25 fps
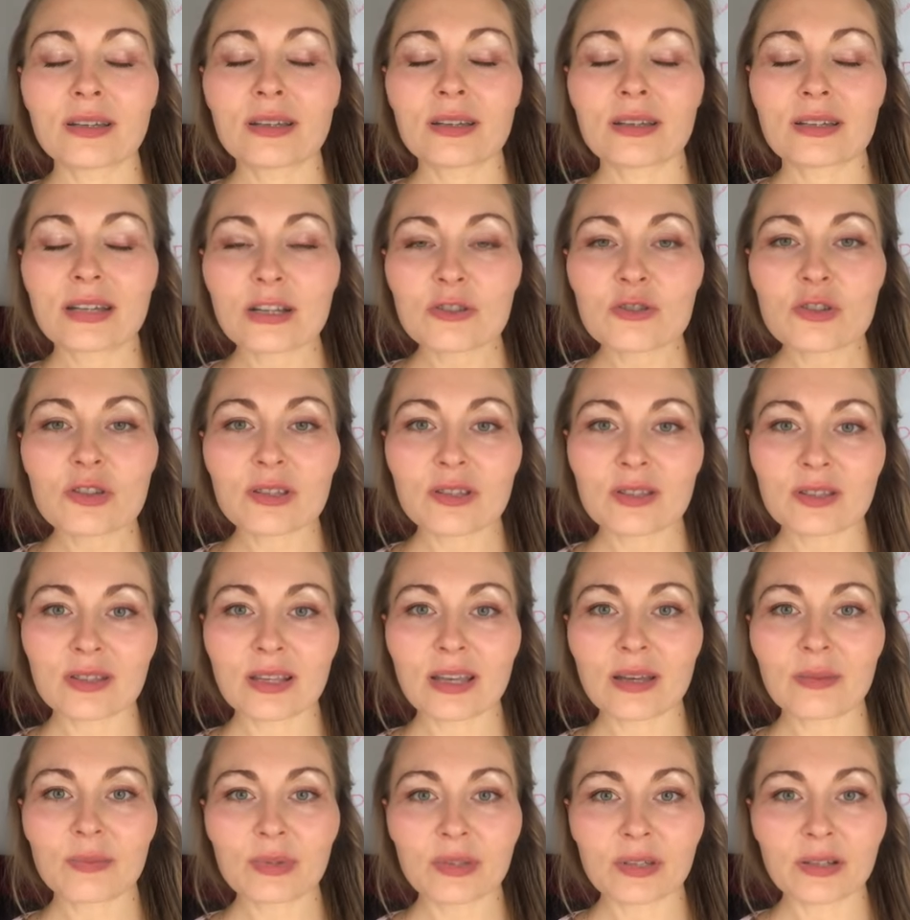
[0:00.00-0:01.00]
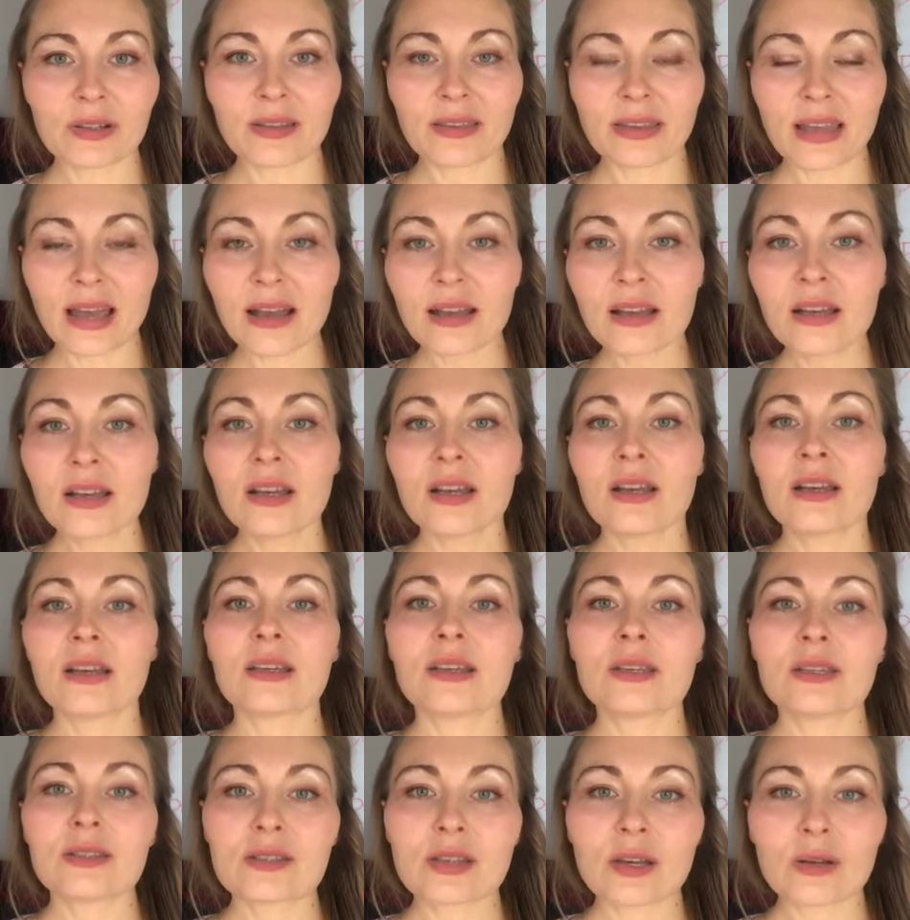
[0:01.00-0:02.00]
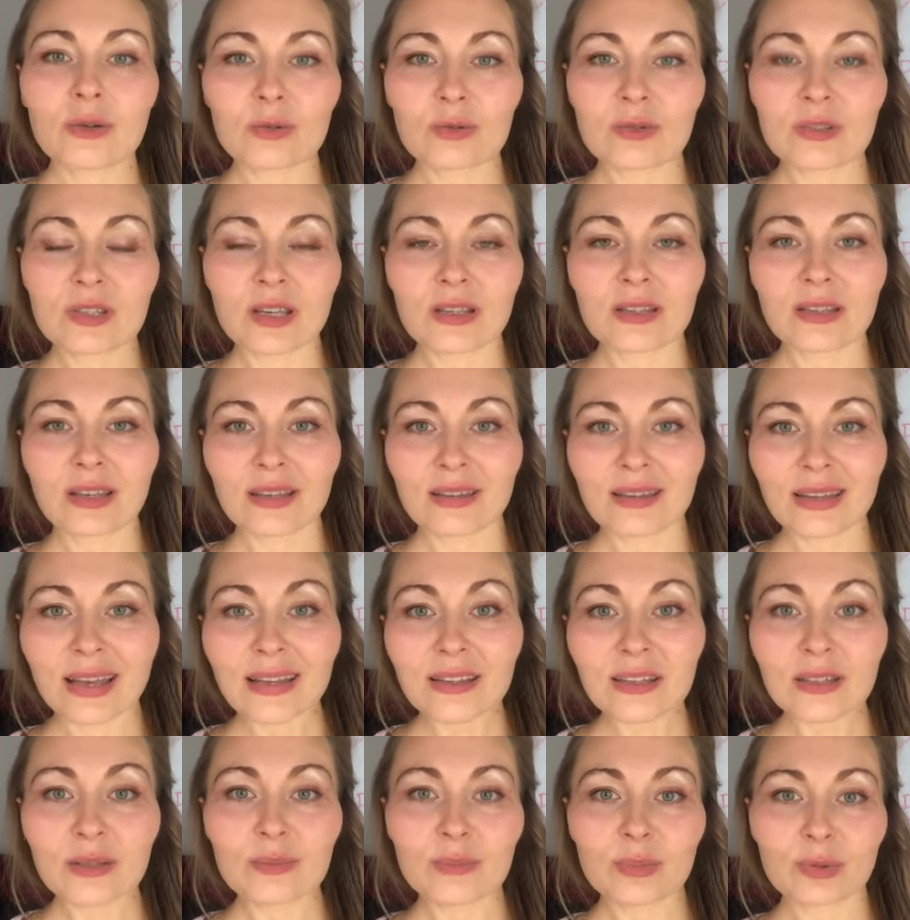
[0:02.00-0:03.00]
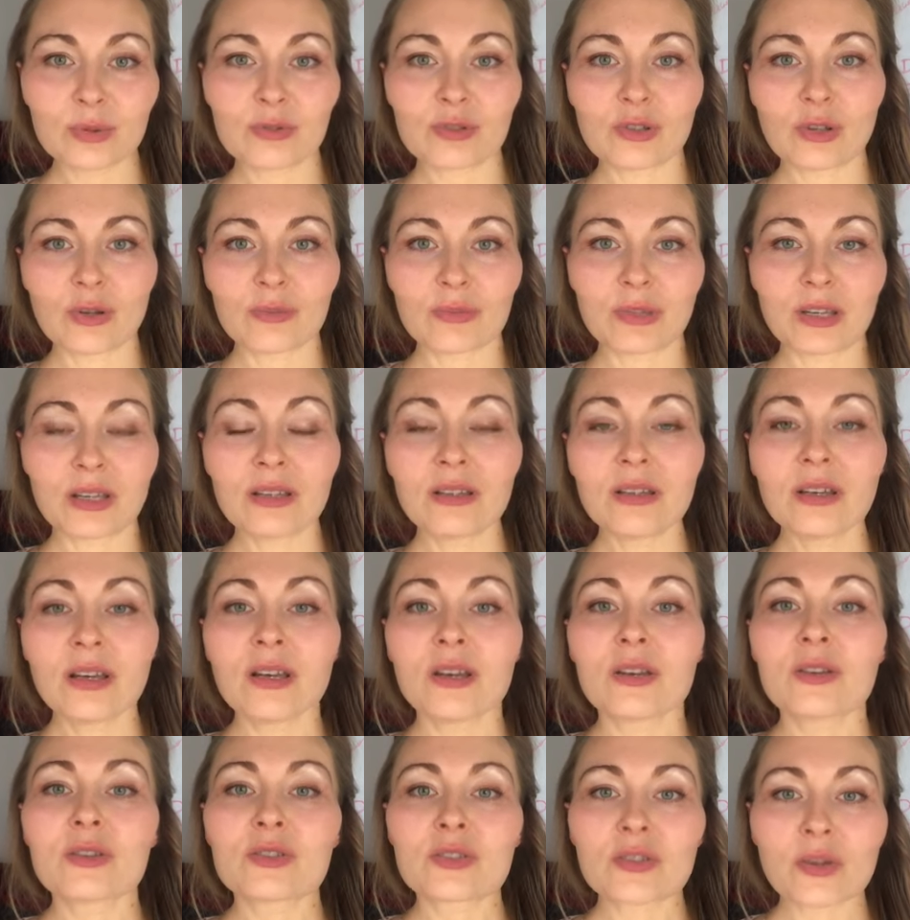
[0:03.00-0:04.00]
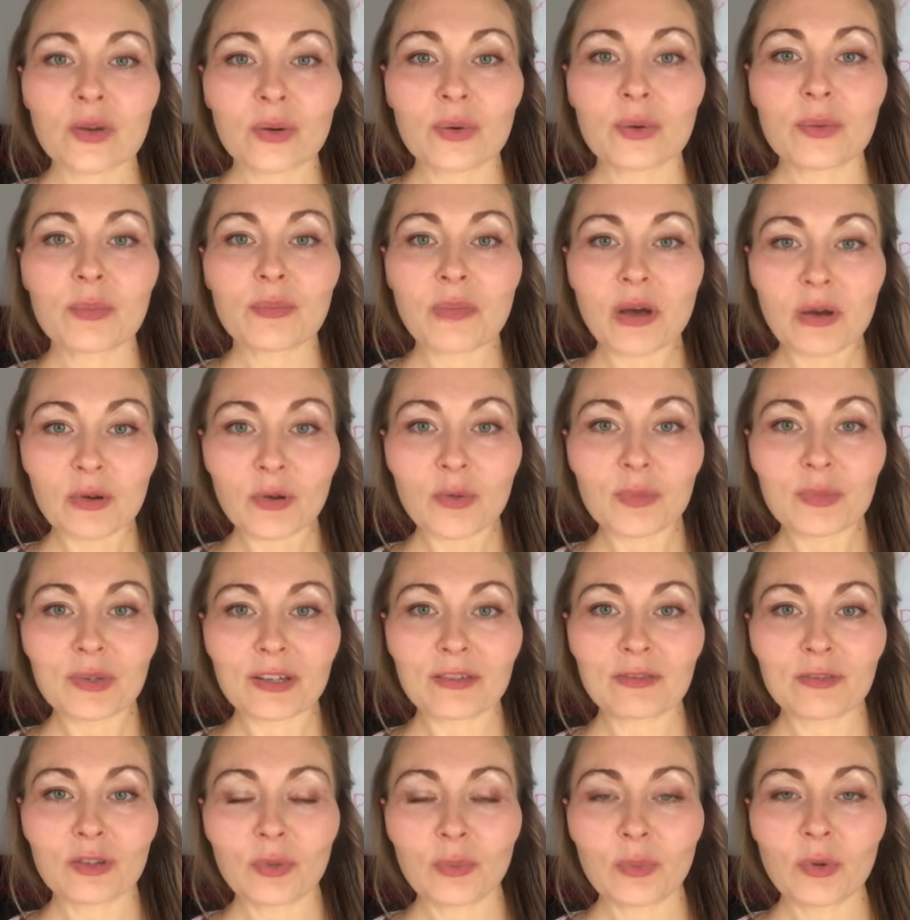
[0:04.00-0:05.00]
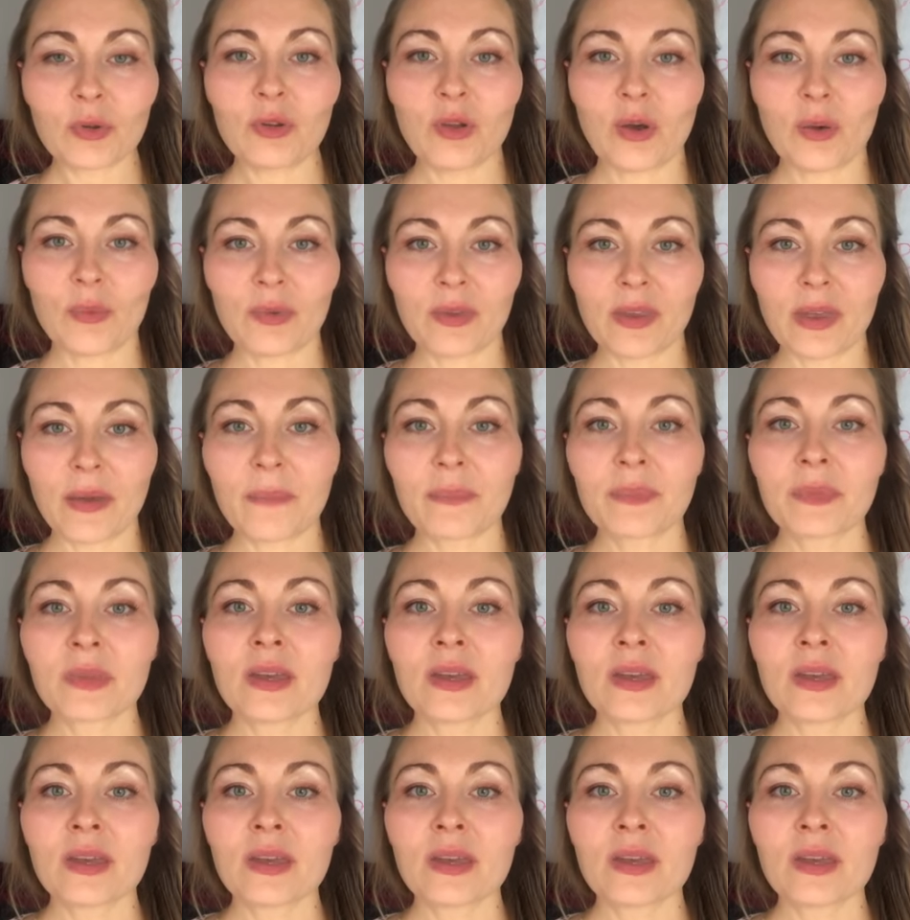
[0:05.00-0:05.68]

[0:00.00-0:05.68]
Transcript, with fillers: raczej stabilna i zakłócenia na tym poziomie są mało prawdopodobne.